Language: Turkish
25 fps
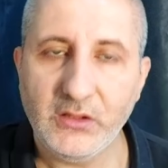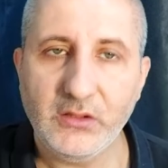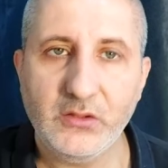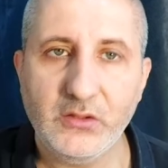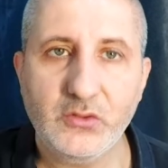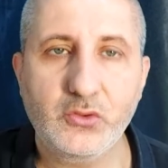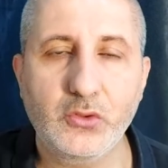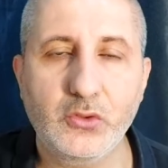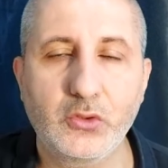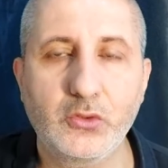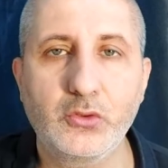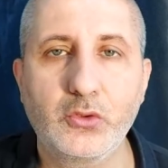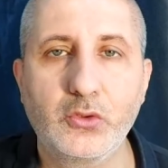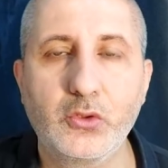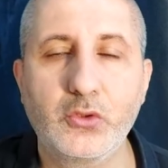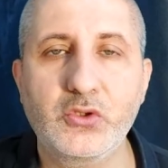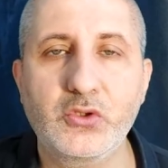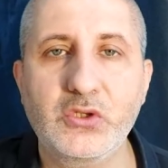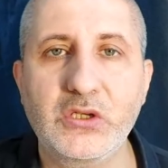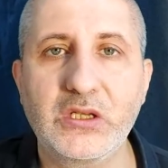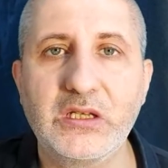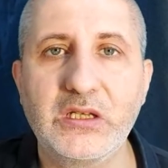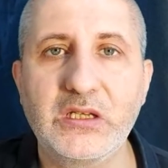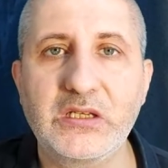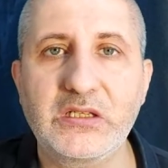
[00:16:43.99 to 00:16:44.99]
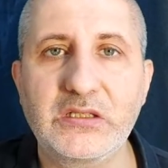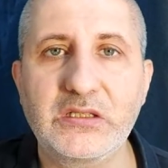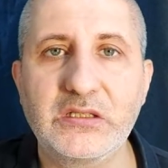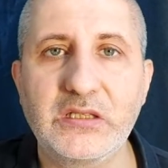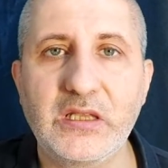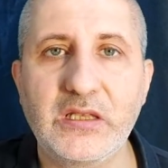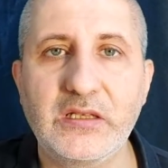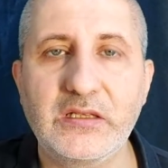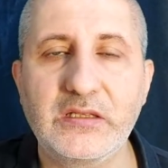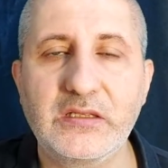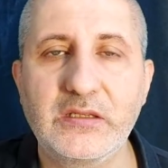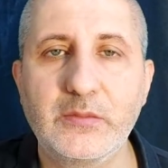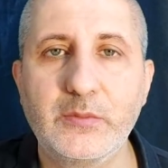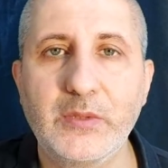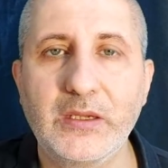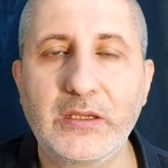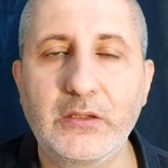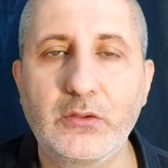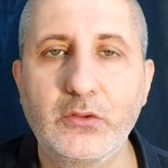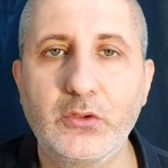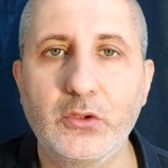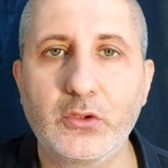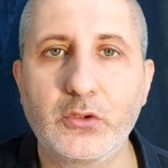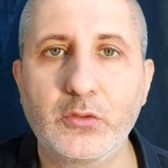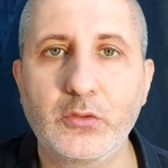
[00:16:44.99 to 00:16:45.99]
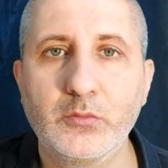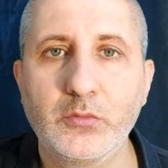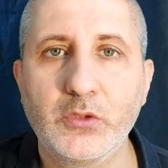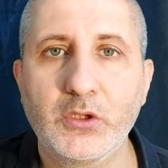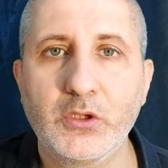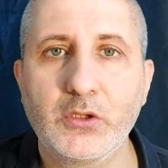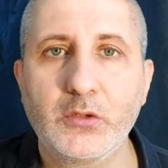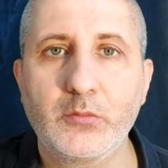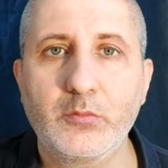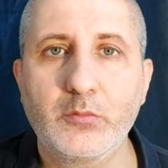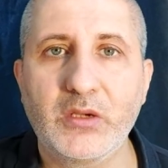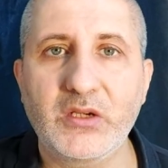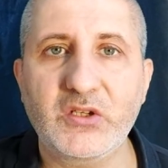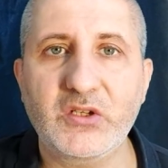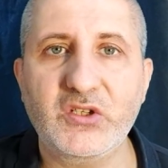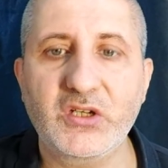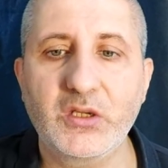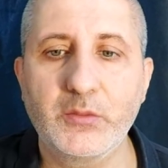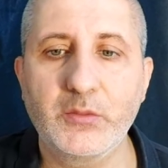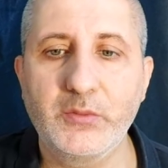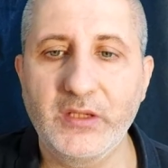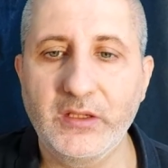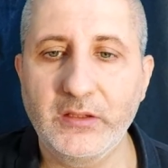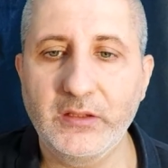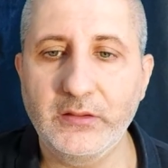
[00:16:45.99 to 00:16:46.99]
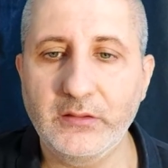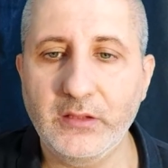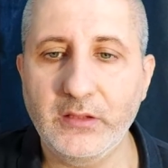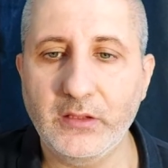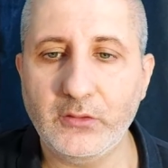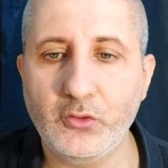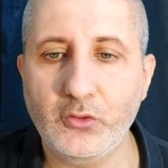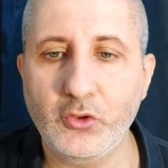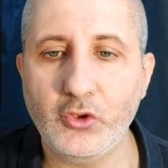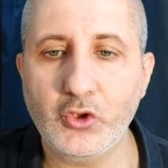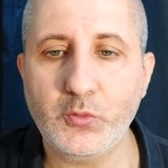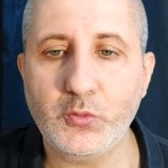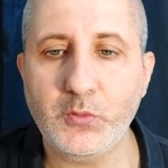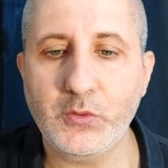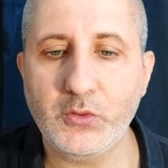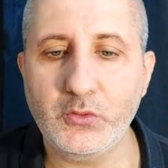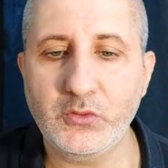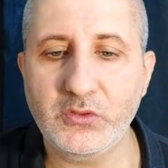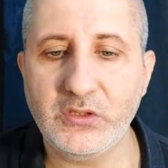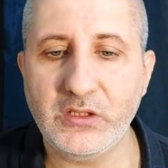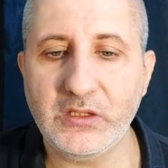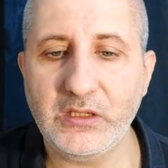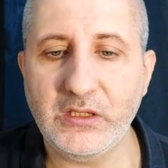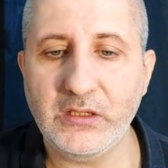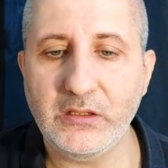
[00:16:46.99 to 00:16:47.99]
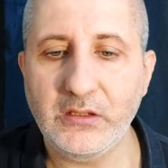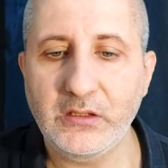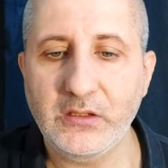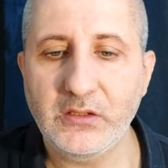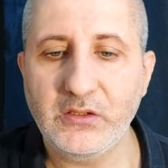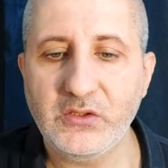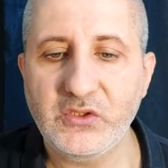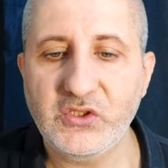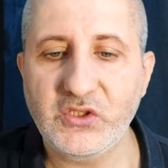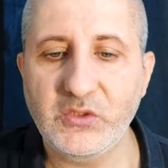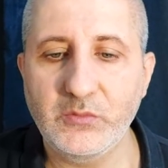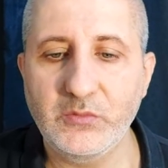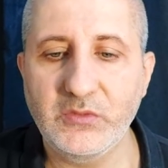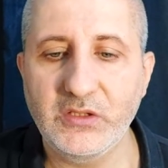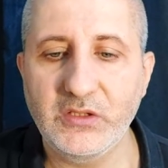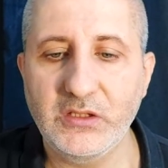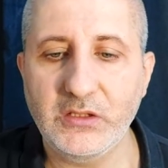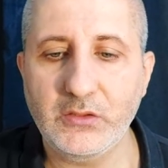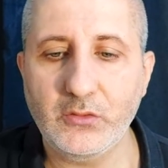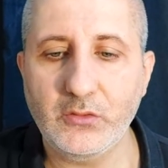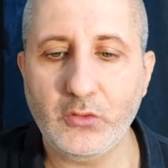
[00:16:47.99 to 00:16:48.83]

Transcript: Soru görüş eleştirilerinizi bekliyorum. Başka bir yayında görüşmek üzere. Şimdilik